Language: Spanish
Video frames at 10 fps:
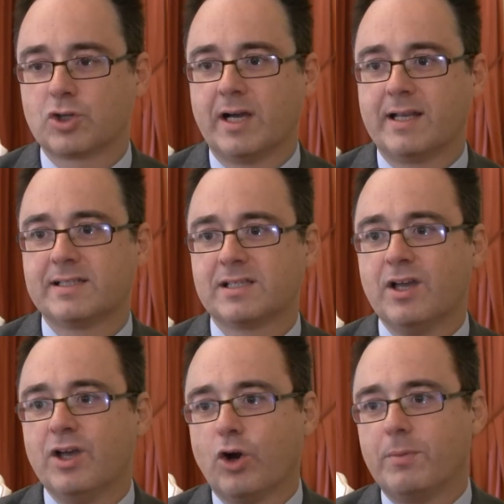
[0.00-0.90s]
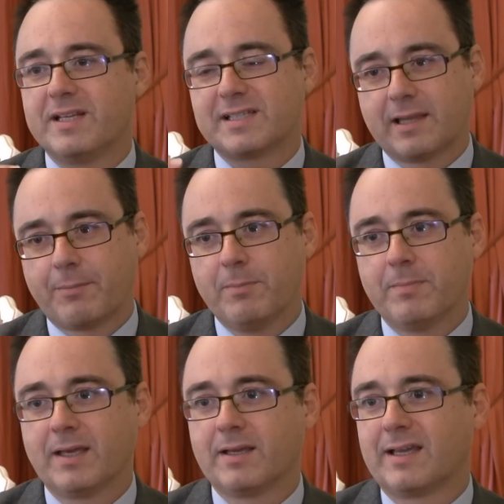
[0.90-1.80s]
los hogares, jóvenes que
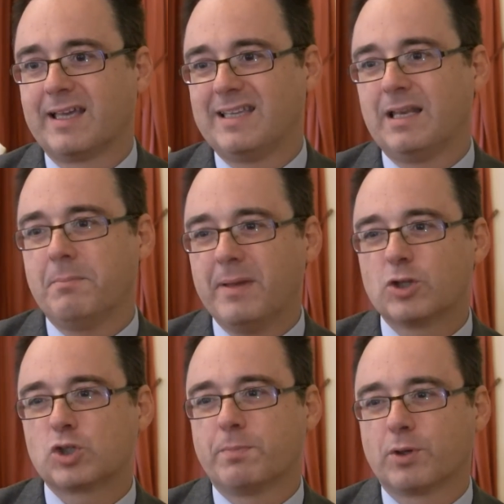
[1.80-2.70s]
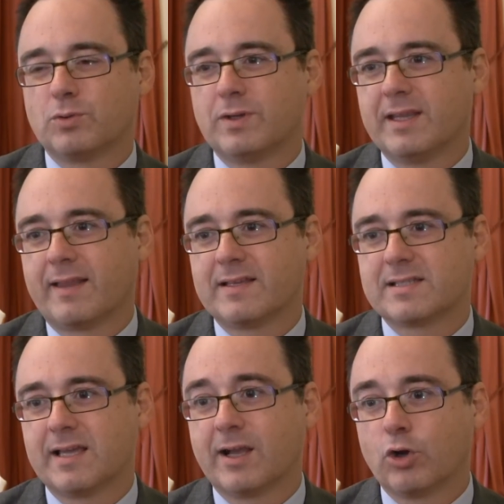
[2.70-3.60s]
también ven que tienen menos
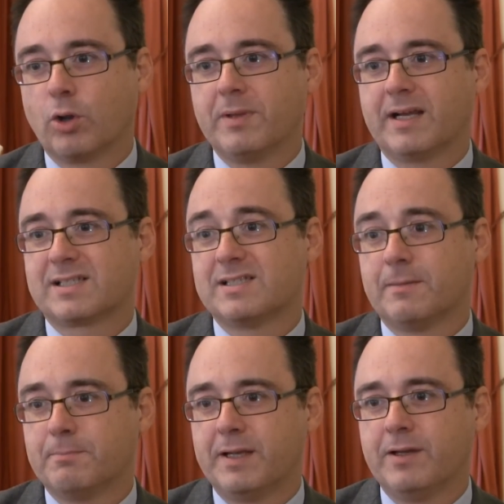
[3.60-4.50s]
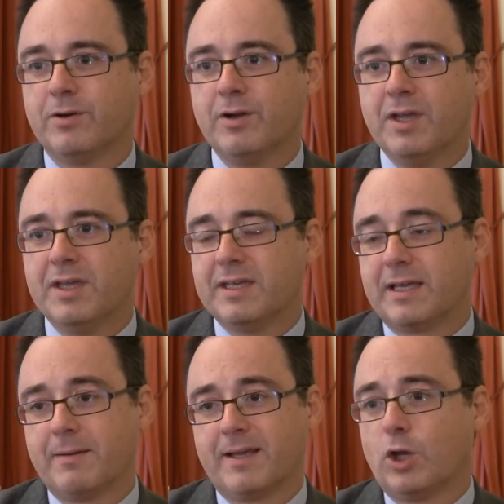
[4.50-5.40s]
oportunidades económicas y de empleo
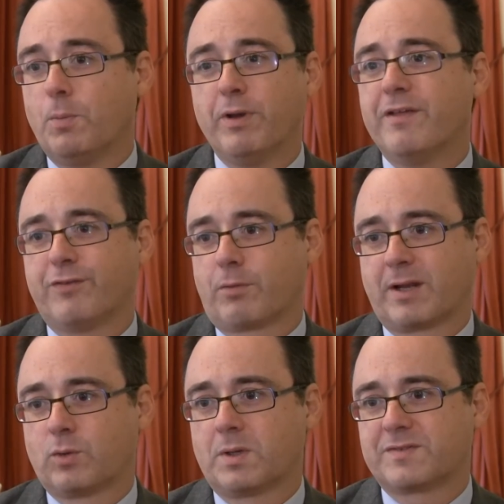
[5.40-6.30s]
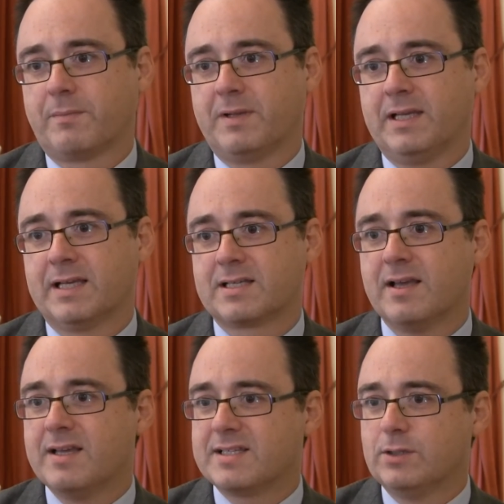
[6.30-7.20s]
y que ven que no pueden formar nuevas
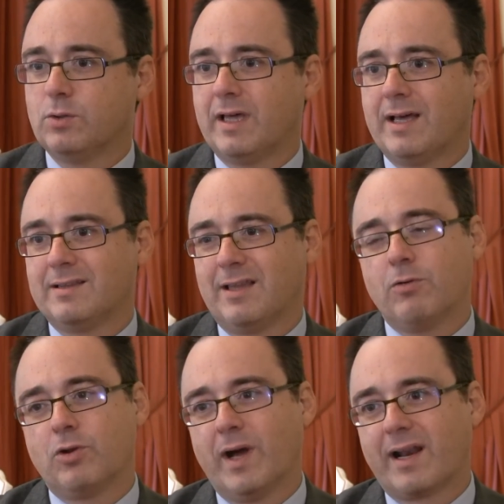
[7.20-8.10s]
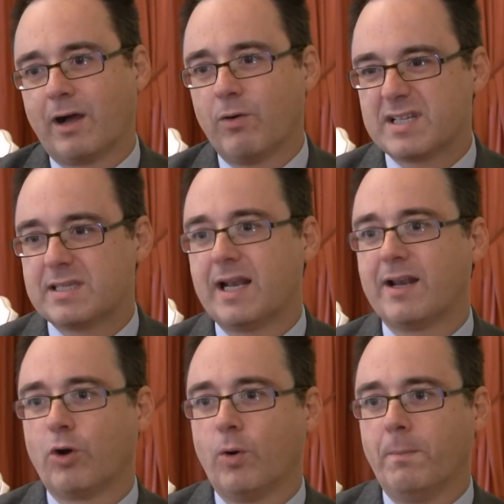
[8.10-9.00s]
familias. Sin duda han dado lugar a un
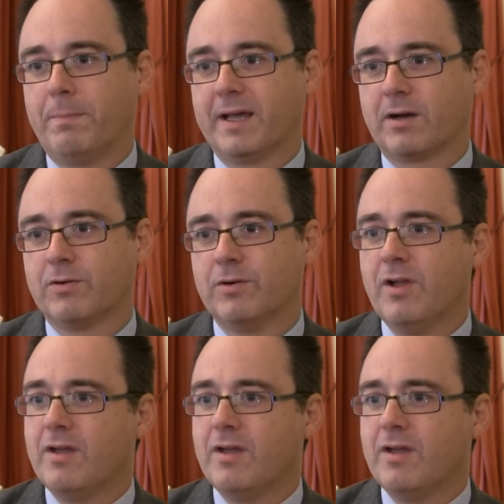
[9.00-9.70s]
escenario complejo,